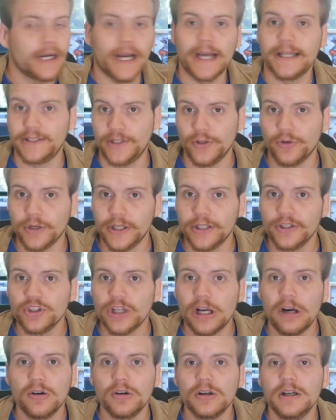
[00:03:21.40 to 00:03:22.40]
rein
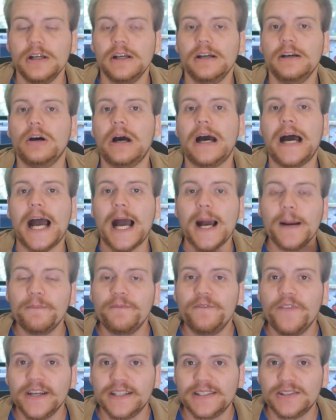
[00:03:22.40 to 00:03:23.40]
theoretisch auch
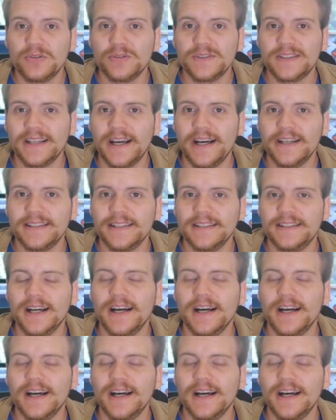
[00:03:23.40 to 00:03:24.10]
abwechslungsreiche